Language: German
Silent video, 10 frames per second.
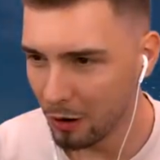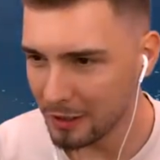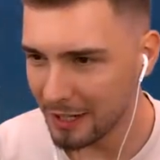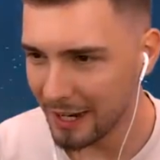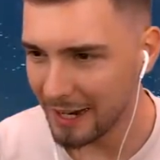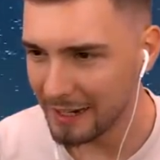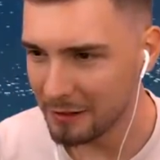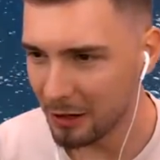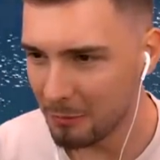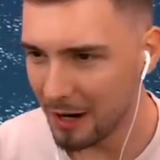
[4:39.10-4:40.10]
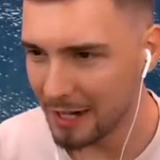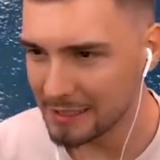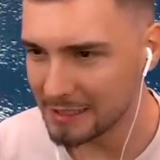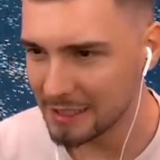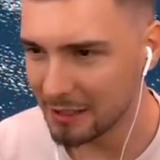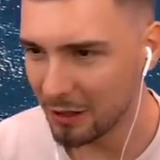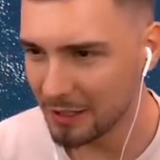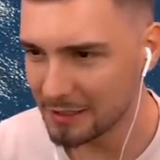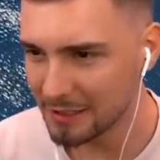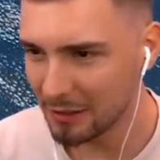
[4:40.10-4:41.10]
Okay, nochmals hier,
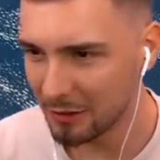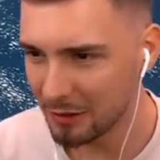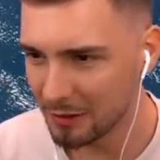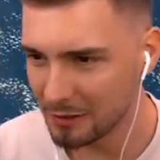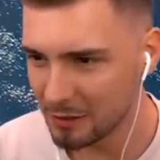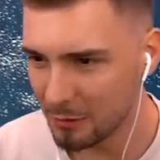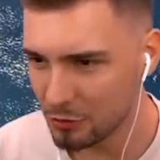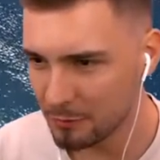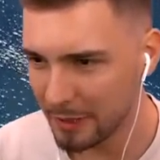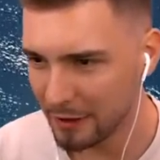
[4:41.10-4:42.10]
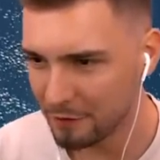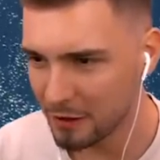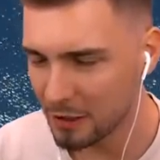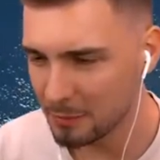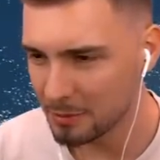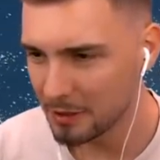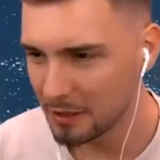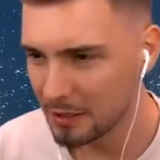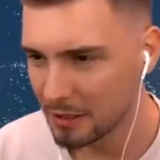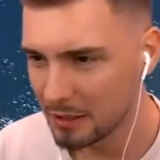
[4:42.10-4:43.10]
Leute. Und komm schon, Backflip.
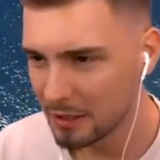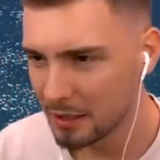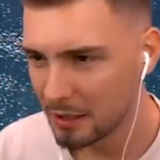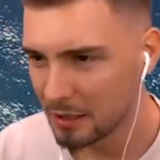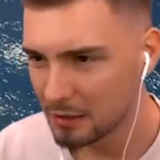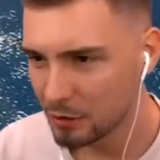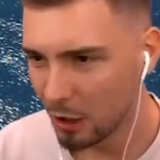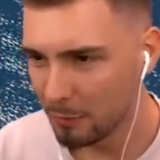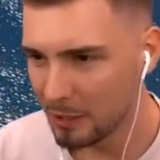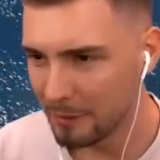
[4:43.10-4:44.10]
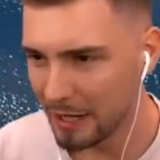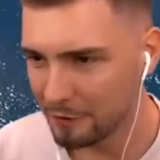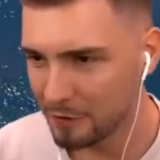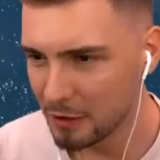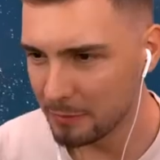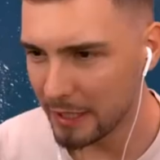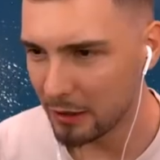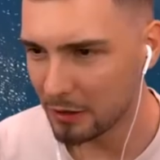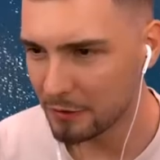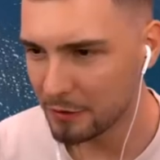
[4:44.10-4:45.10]
Doppel-Backflip. Ey,
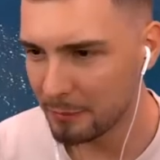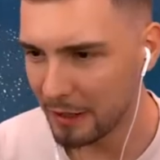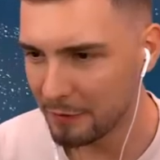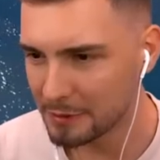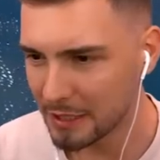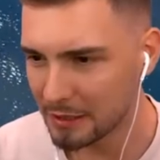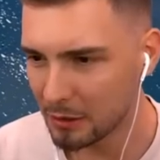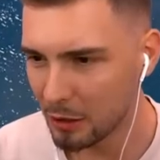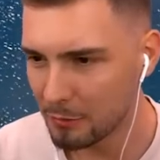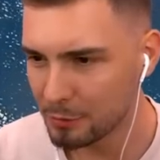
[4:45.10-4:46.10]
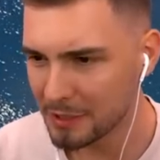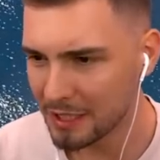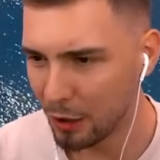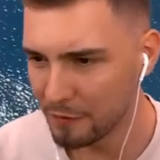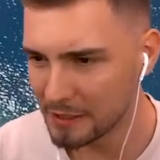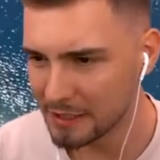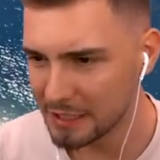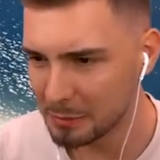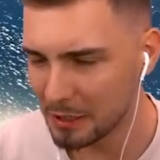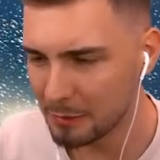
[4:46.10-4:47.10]
Leute, wie viele Backflips kann... Komm bitte rauf jetzt.
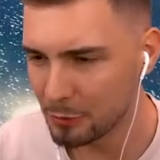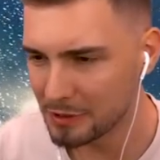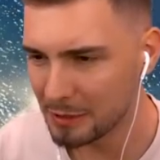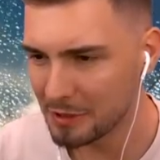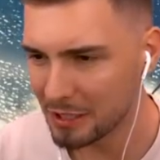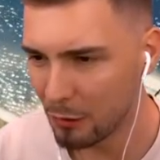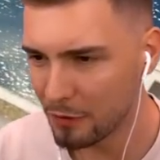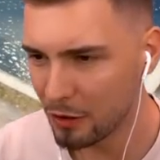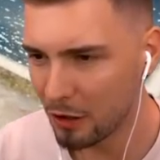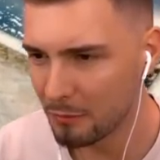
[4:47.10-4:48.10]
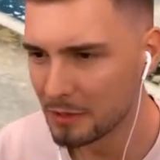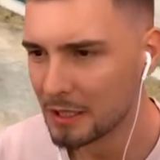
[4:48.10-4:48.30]
Diesmal eben, du bist eben nicht raufgekommen.